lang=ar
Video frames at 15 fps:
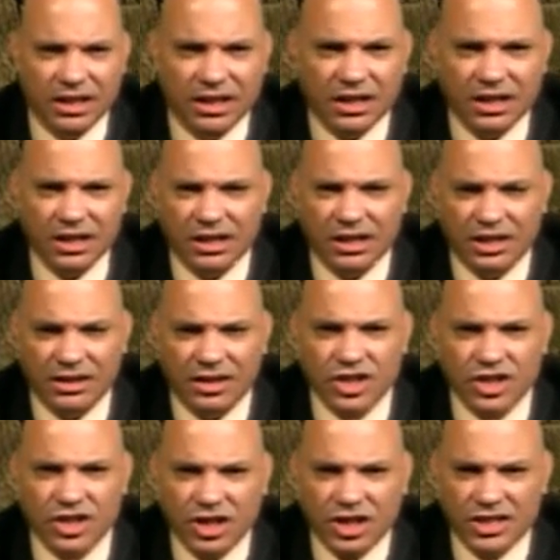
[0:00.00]

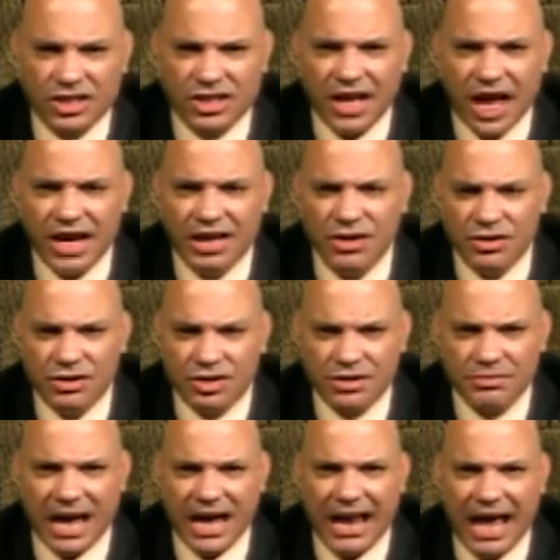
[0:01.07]
التشخيص آه، الدايجنوزز
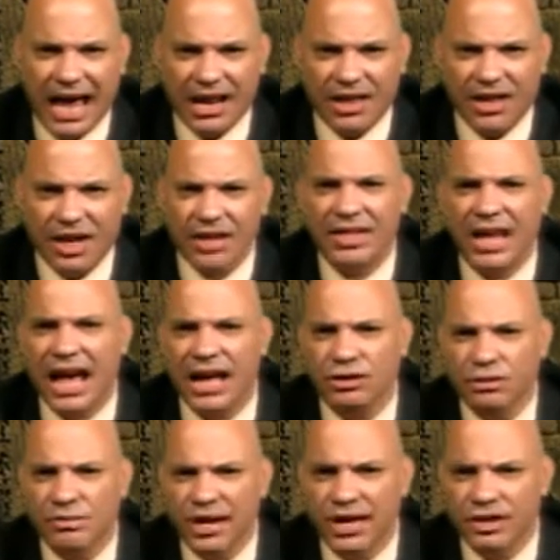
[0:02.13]
بتاع الحاله دي ده
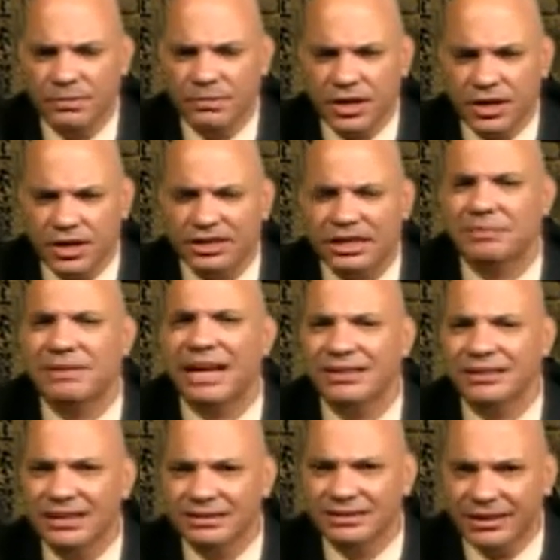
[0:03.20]
عنده مانك ديبريشن طب ده
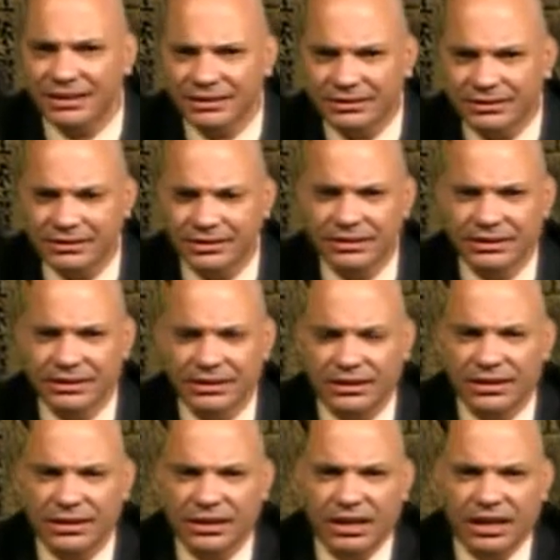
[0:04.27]
نتيجه ايه؟
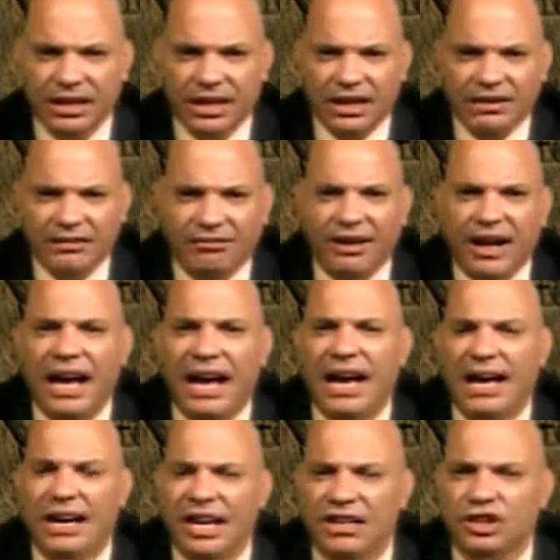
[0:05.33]

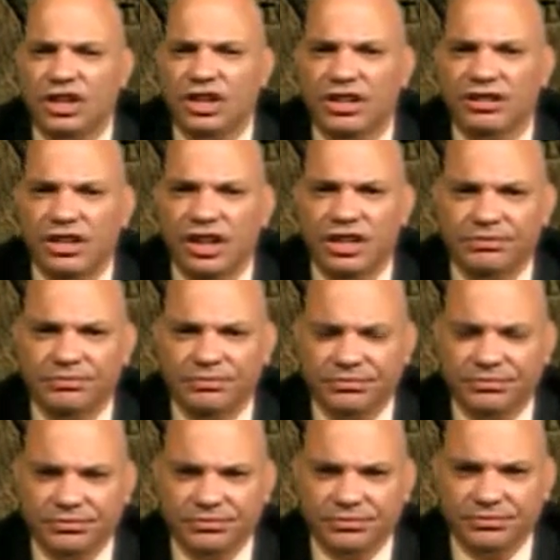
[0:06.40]
فنتيجه ان
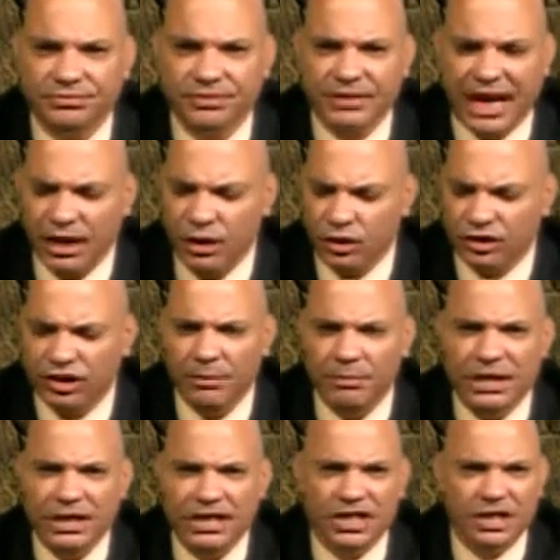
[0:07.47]
قال له اكتب
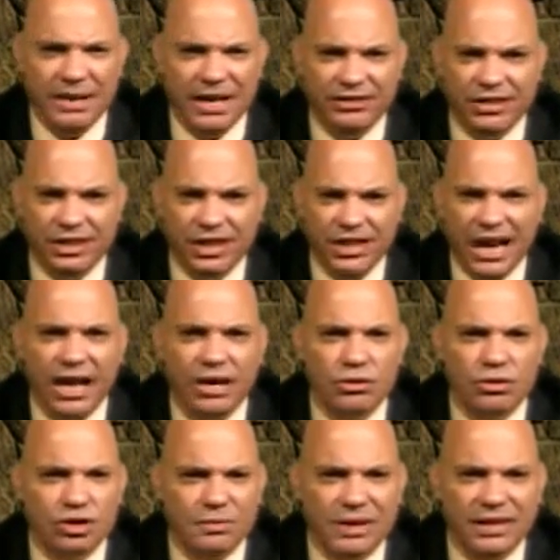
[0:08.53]
لي سمعت ايه؟ قال
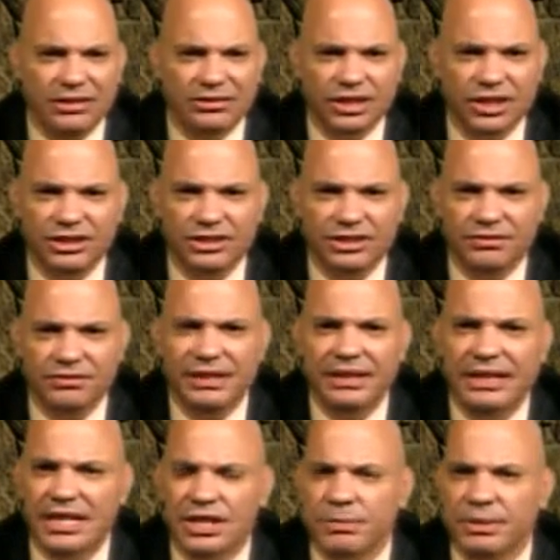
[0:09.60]
له سمعت ان في
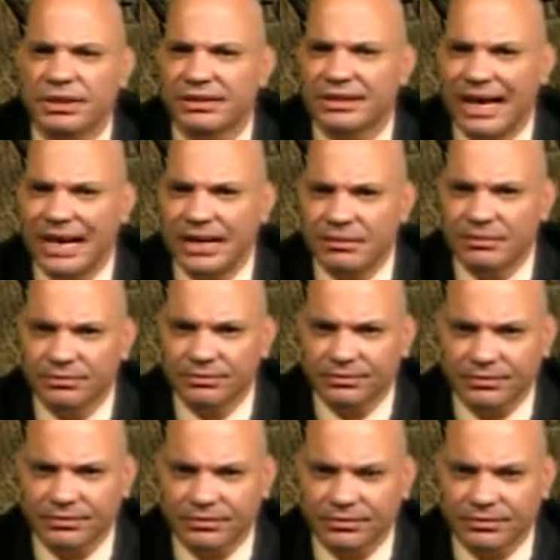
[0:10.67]
ناس بتتكلم
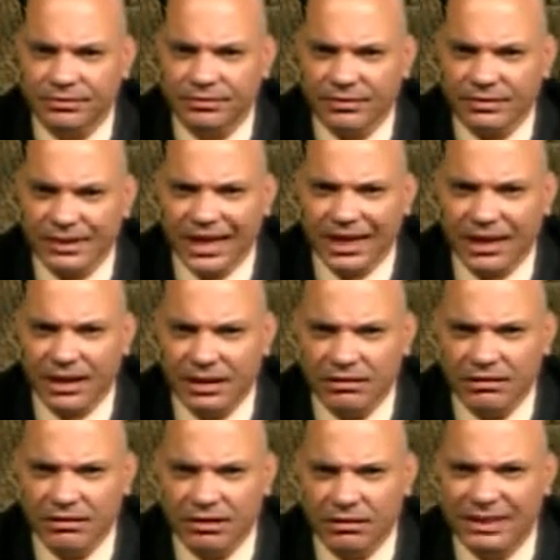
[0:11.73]
داخل
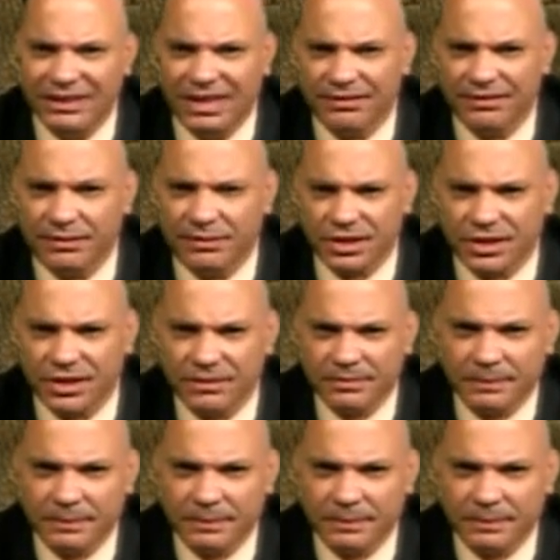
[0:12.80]
المتحف المصري